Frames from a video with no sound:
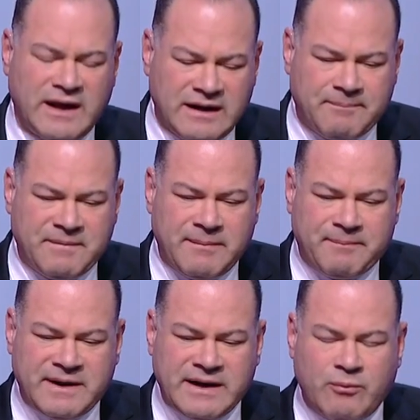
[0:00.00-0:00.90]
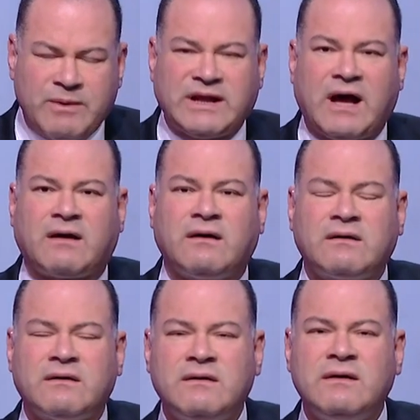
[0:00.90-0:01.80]
احنا بنبني وبنتحرك
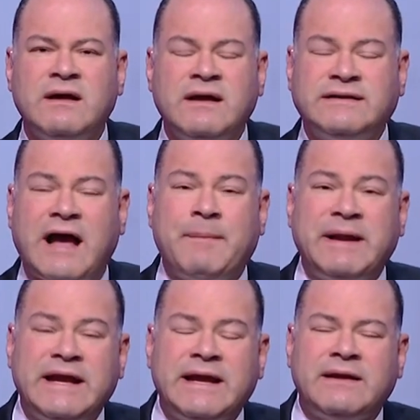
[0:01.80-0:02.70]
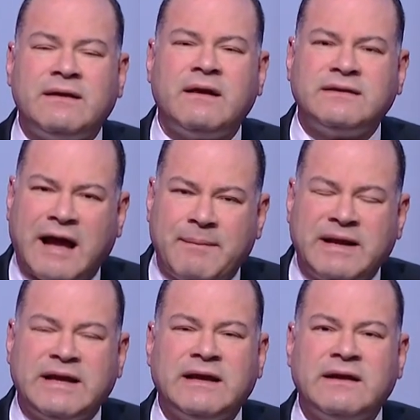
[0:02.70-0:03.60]
تعبانين
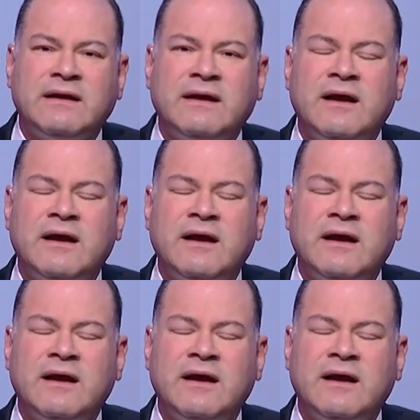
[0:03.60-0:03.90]
تعبانين